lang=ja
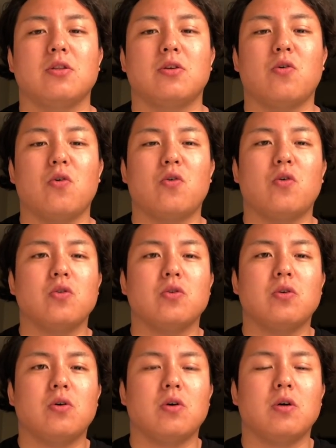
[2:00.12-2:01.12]
合コン
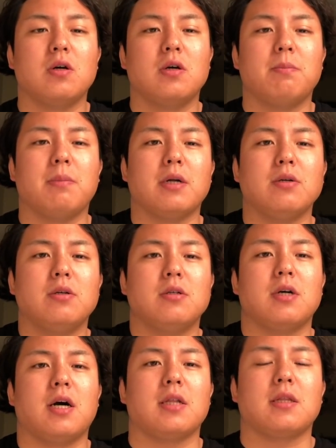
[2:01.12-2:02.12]
の、
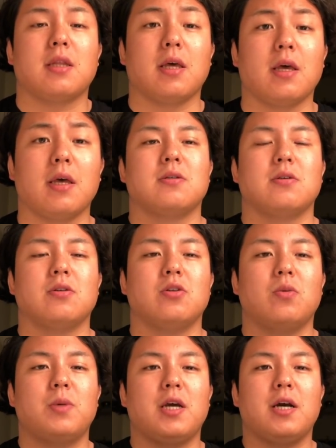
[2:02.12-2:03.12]
ルールがあって、
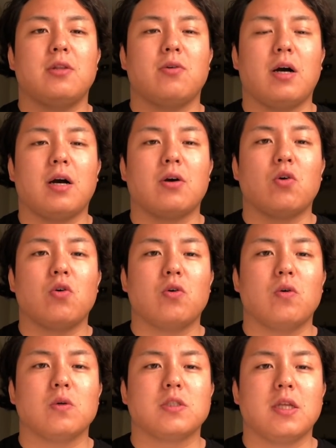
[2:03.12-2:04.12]
飲み会とか合
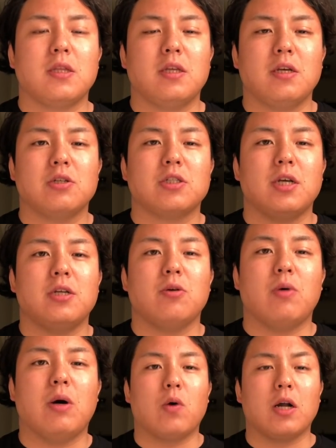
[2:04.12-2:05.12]
コンをセッティングした人
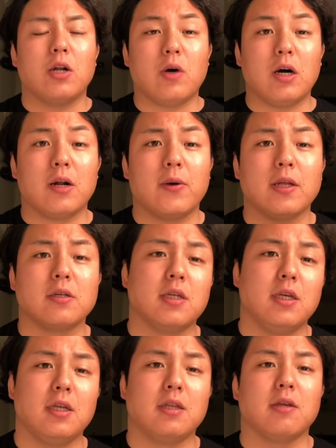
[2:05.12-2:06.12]
金を払わなくて
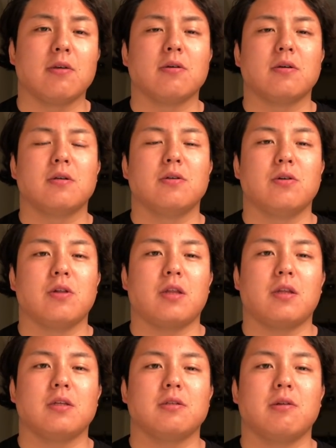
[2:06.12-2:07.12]
いいっていうルールだっ
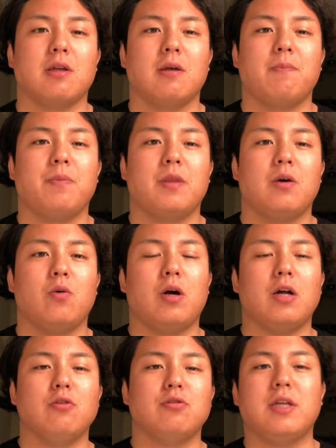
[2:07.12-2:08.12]
たんですよね。
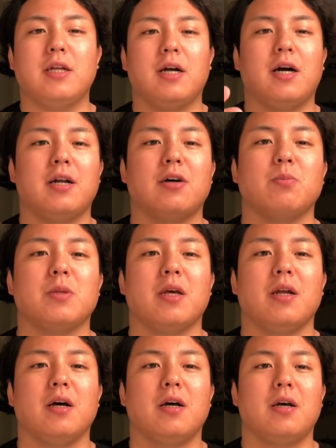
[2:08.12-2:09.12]
他の2人が払うみたい
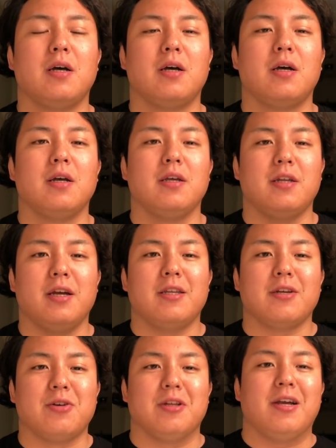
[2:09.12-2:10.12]
な。開い
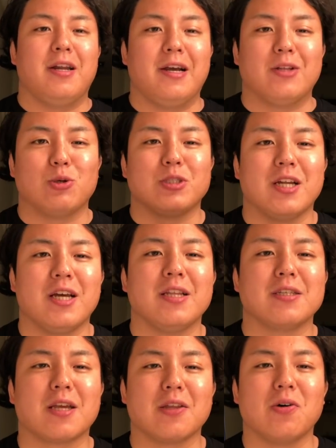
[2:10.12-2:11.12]
てくれてありがとうじゃないで
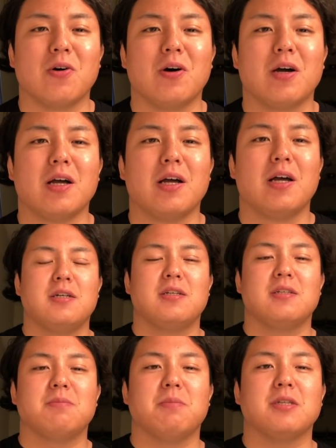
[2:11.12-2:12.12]
すけど。
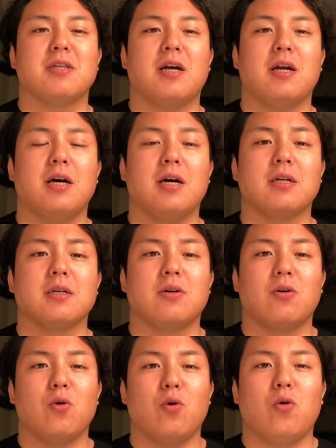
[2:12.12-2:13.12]
だから、
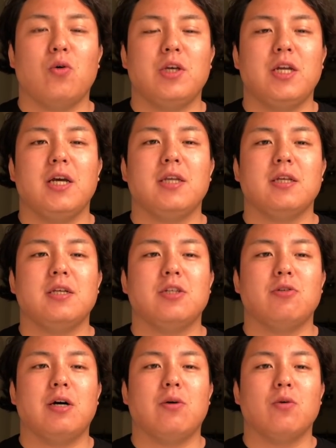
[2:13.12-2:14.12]
合コンを開いた
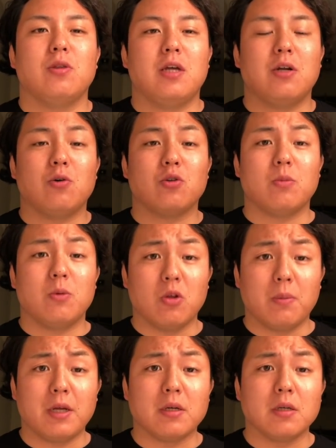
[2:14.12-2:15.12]
人は女の子とも
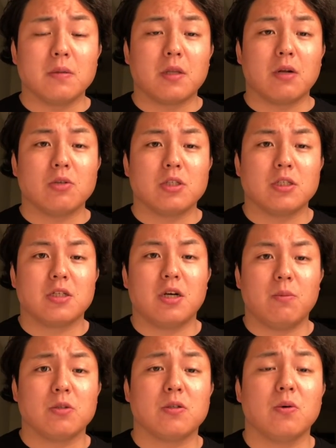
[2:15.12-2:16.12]
飲める。楽しい時
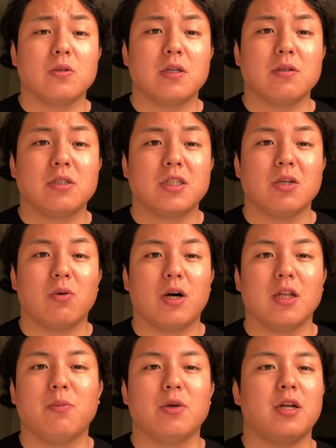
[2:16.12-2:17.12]
間も過ごせるし、お
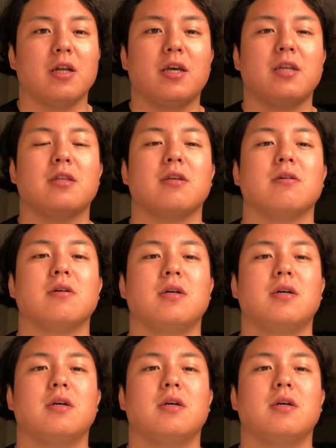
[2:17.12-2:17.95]
金もいらないっていう。